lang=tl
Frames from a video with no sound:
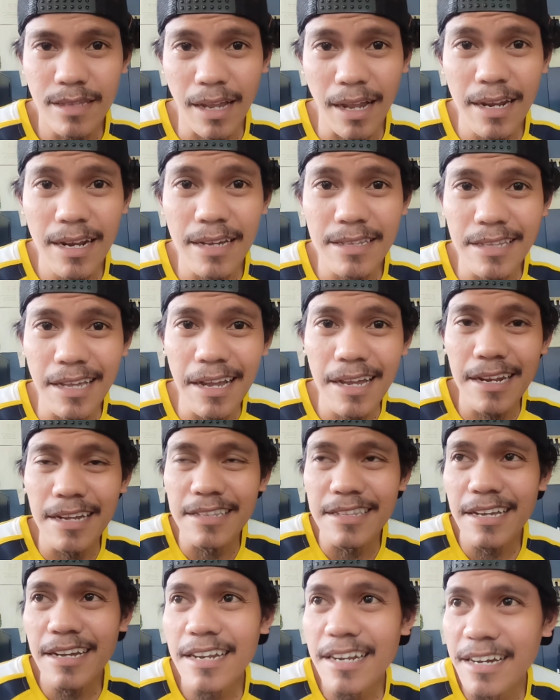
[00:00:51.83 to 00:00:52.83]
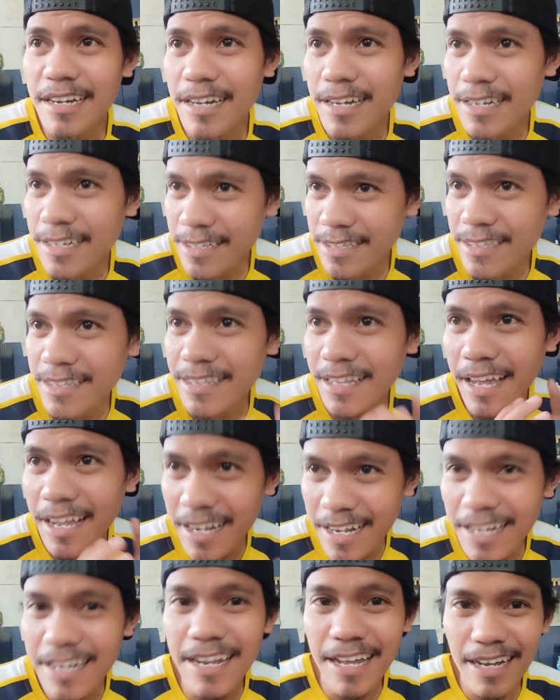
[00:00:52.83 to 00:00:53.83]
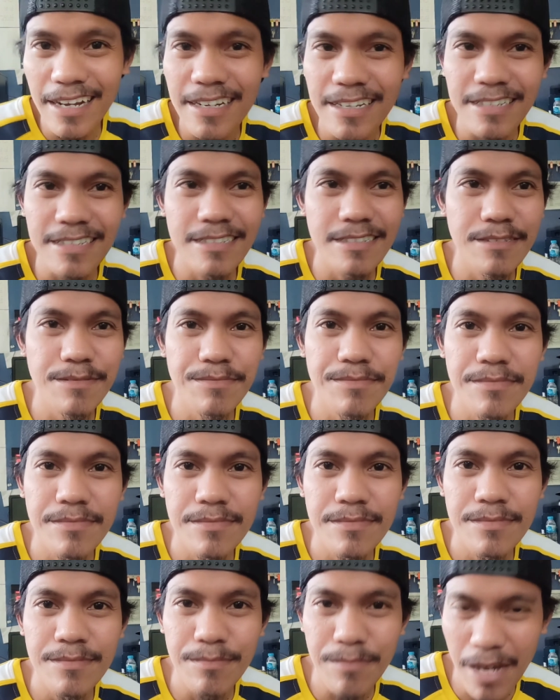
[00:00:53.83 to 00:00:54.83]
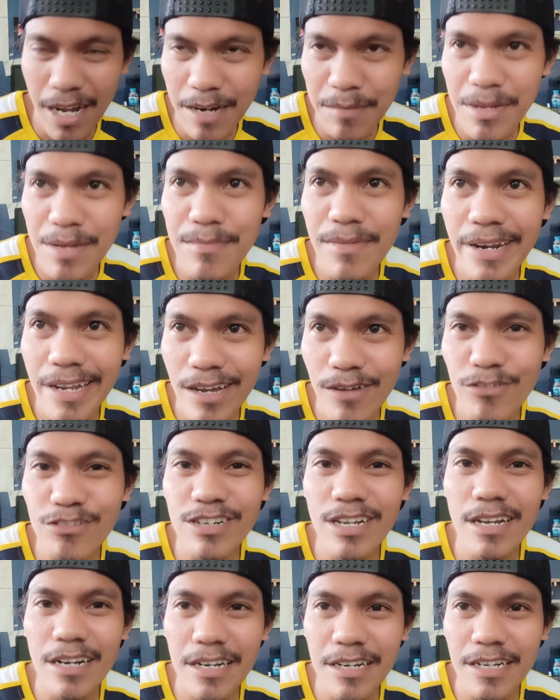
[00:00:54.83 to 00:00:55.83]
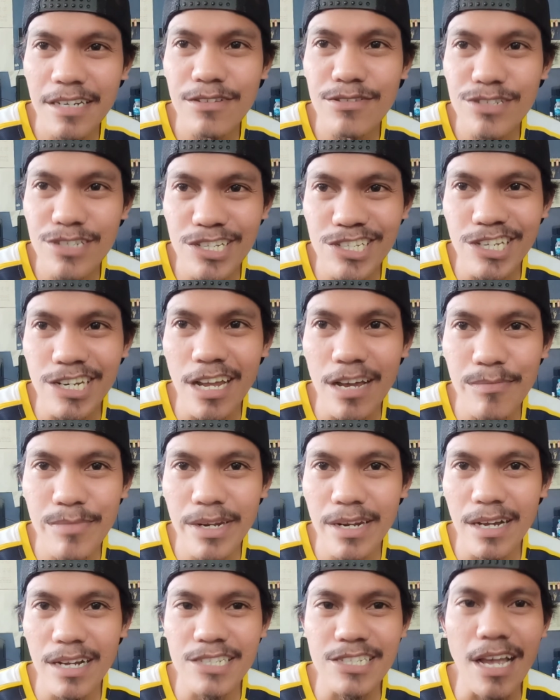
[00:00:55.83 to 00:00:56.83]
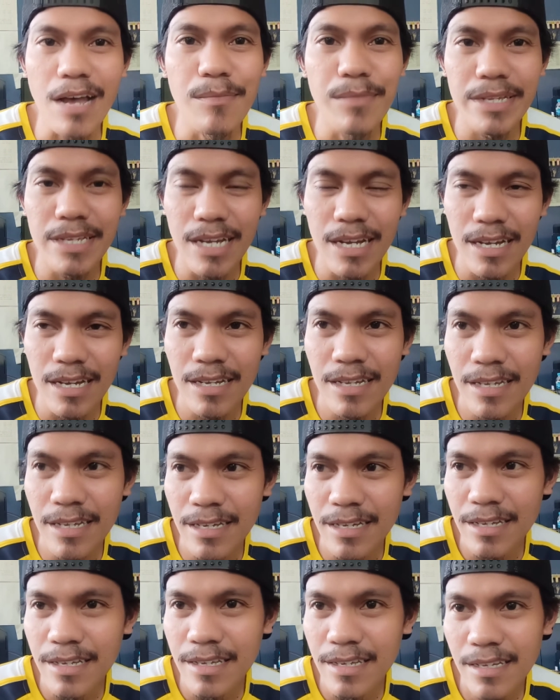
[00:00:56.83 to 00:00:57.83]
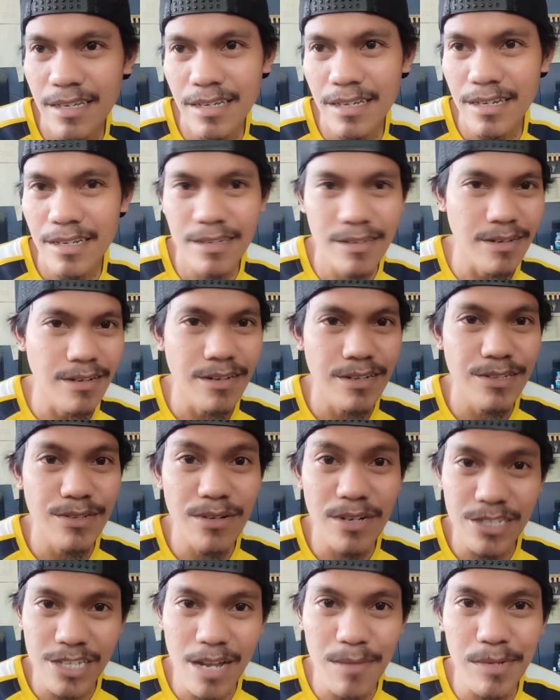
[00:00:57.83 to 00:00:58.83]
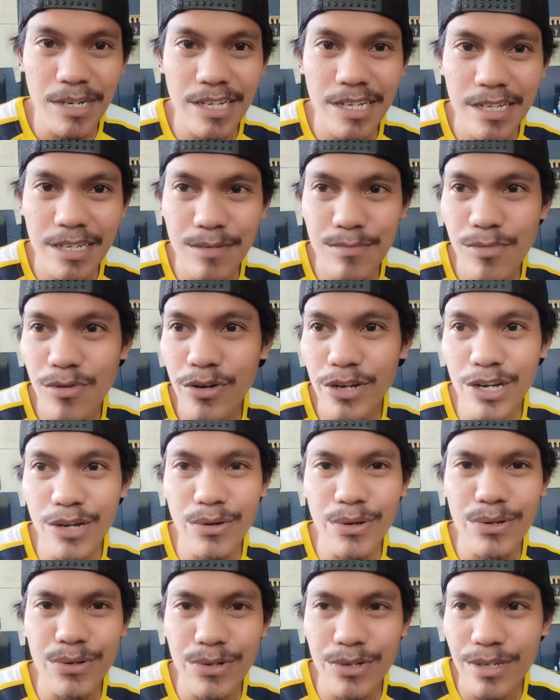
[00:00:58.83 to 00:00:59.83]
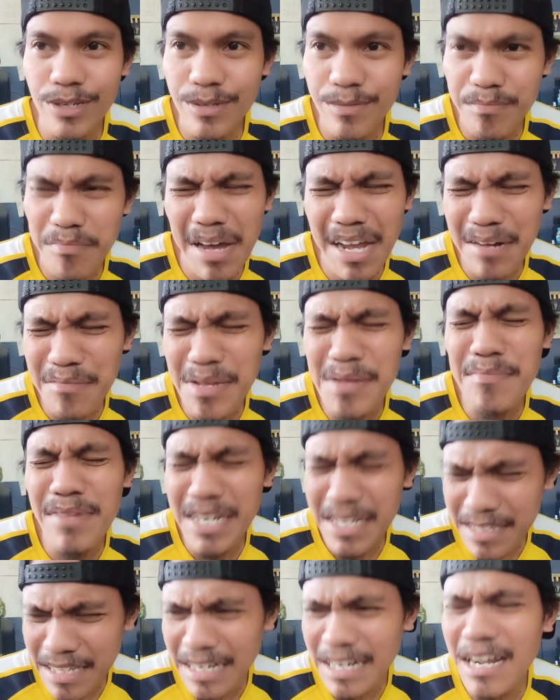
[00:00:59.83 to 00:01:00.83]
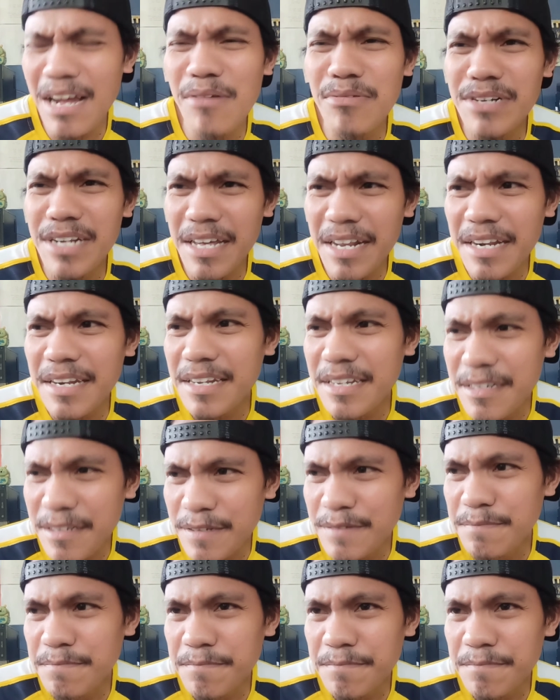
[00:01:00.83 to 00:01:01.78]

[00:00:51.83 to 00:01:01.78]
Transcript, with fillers: Teka lang, teka lang, teka lang ha. Teka lang. Parang may mali akong narinig doon sa sinabi ng kasama niya. No? Yung kasama ni Bugoy na Koy Koy. Parang may mali talaga akong narinig.